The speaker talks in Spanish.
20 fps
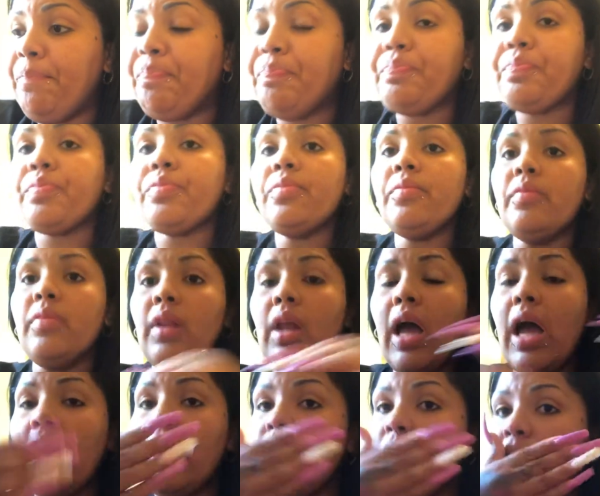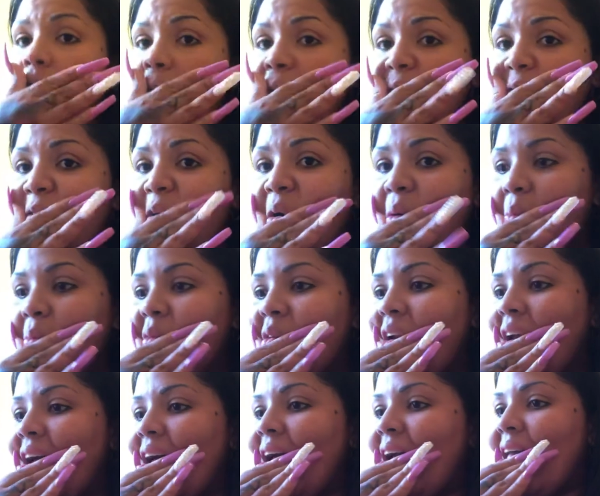eh, hay una
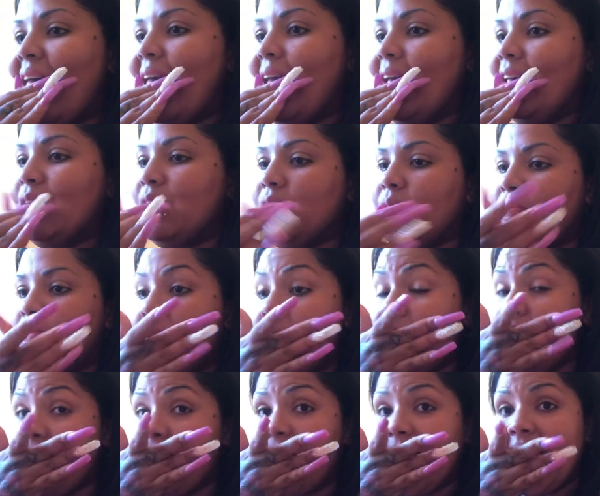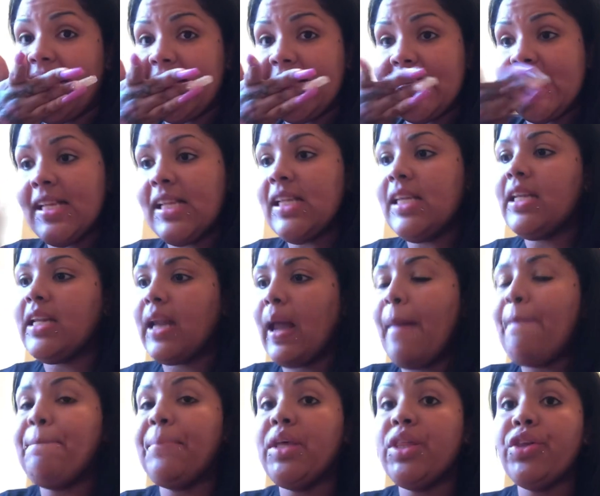fórmula que es bien fácil y
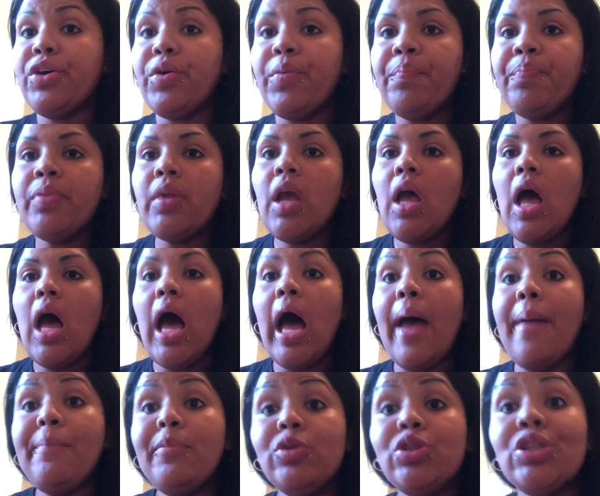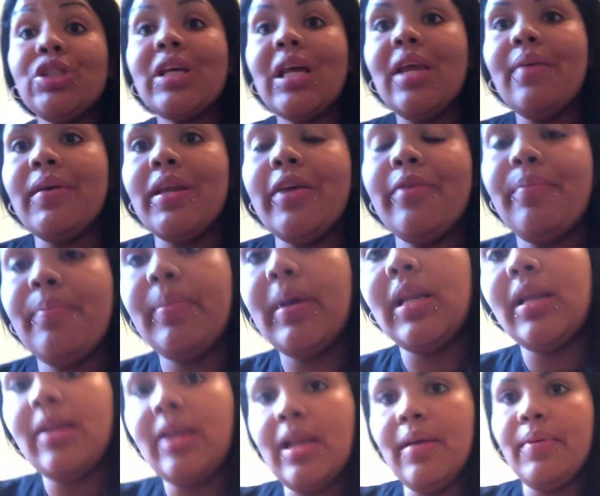rápido. Hay muchos que le viene,
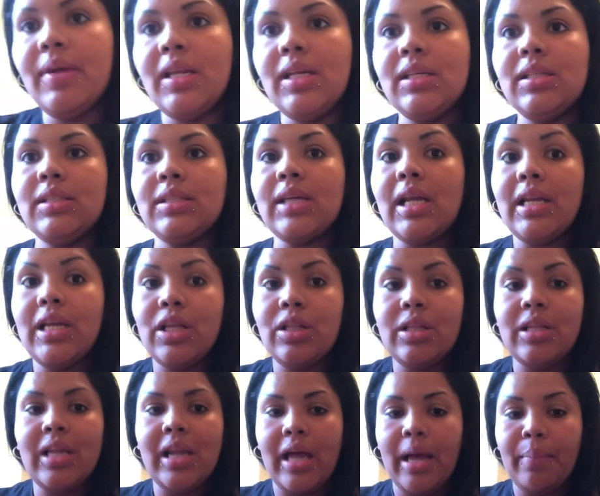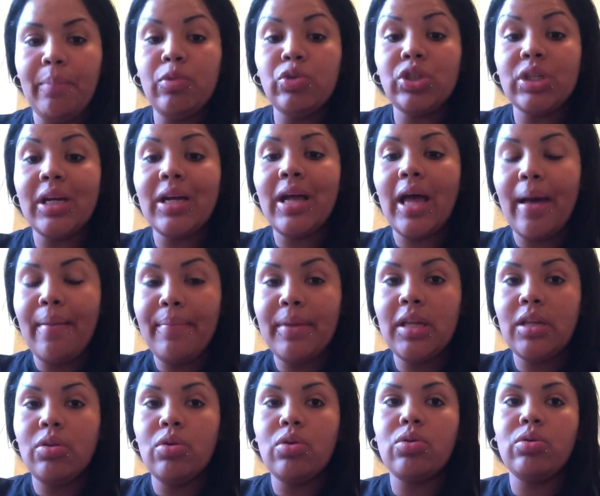le viene saliendo, muchas han
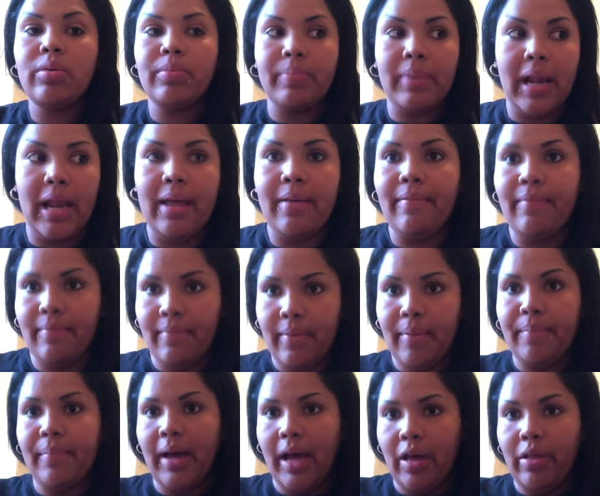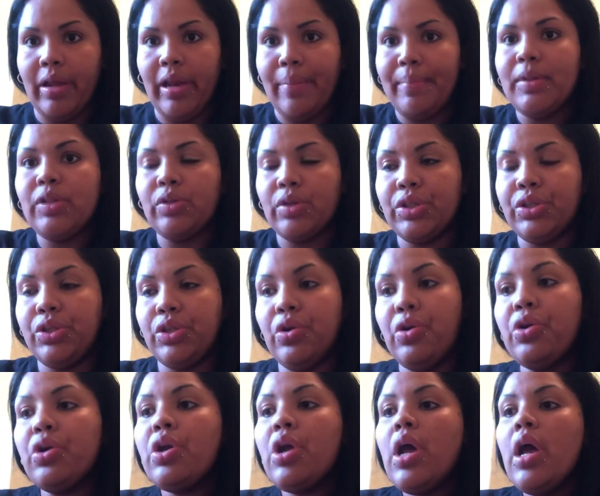venido, vale, bajada la
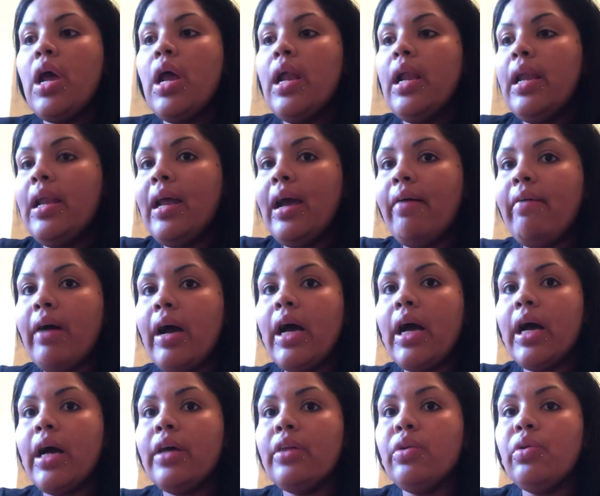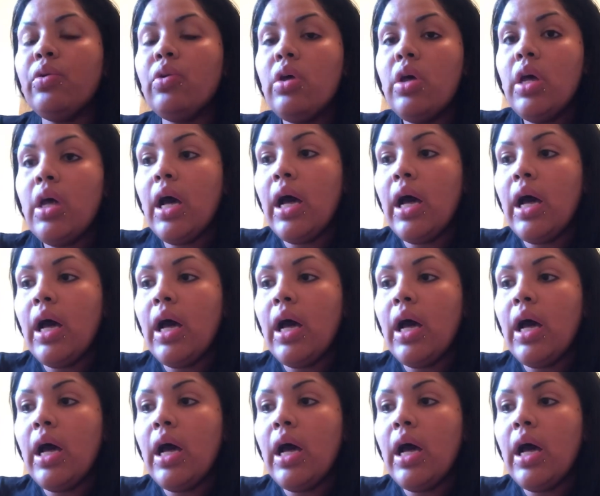menstruación, le ha bajado